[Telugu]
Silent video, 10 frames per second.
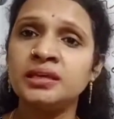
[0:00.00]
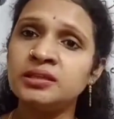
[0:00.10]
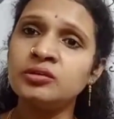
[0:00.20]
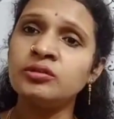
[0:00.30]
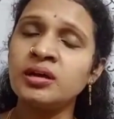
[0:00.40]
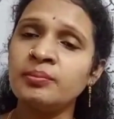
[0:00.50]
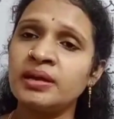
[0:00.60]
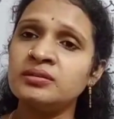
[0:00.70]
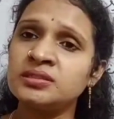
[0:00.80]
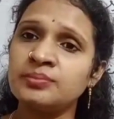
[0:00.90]
ఇది కూడా
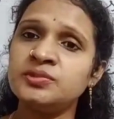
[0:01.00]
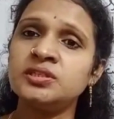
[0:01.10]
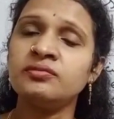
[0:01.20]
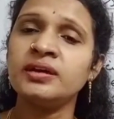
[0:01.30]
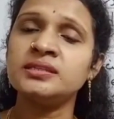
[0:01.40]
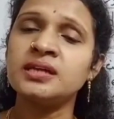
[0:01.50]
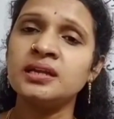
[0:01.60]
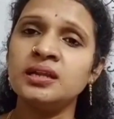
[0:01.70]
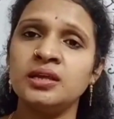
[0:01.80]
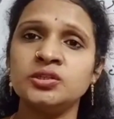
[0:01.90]
మనం సబ్జెక్ట్
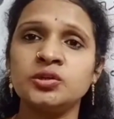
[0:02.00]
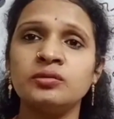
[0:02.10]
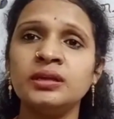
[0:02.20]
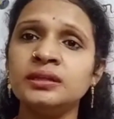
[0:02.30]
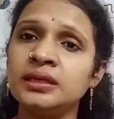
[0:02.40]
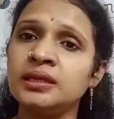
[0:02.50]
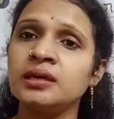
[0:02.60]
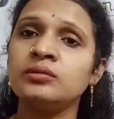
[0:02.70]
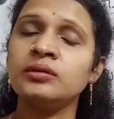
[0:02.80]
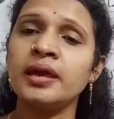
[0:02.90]
వైజ్గానే నేర్చుకో రాసుకోవాలి దీనికి
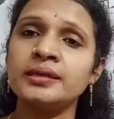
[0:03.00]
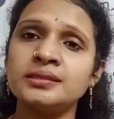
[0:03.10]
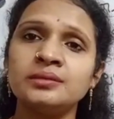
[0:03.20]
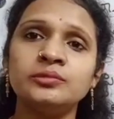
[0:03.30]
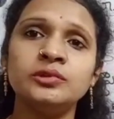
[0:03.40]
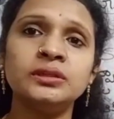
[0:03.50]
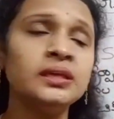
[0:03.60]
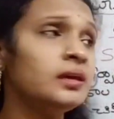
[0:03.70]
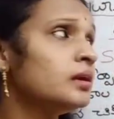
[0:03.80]
కూడా ఎగ్జామ్ ఉంటుంది